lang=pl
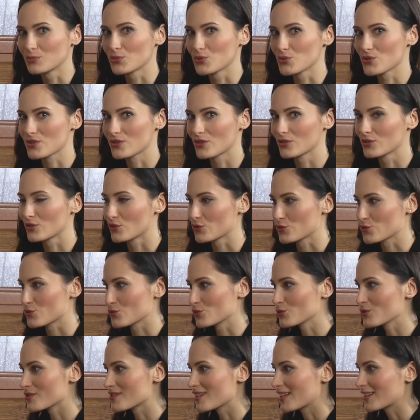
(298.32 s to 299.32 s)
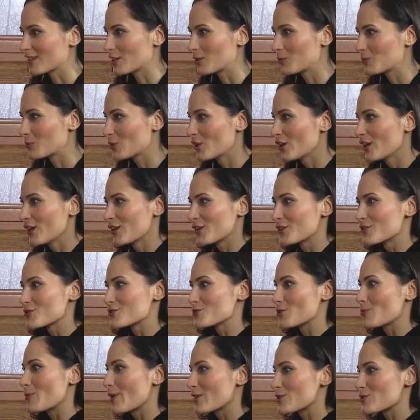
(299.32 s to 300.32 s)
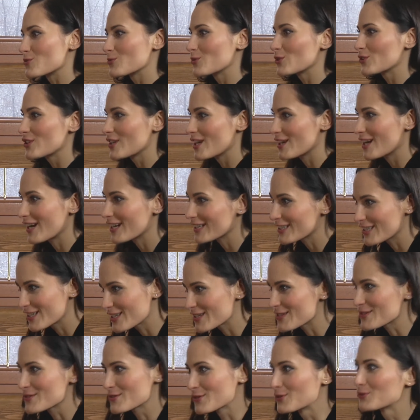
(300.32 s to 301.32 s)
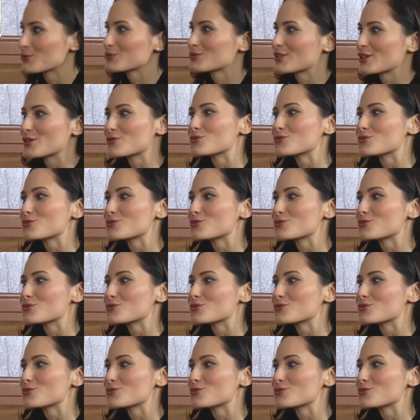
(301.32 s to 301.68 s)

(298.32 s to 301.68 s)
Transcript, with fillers: biustonoszu, zatem zobaczmy jakie są te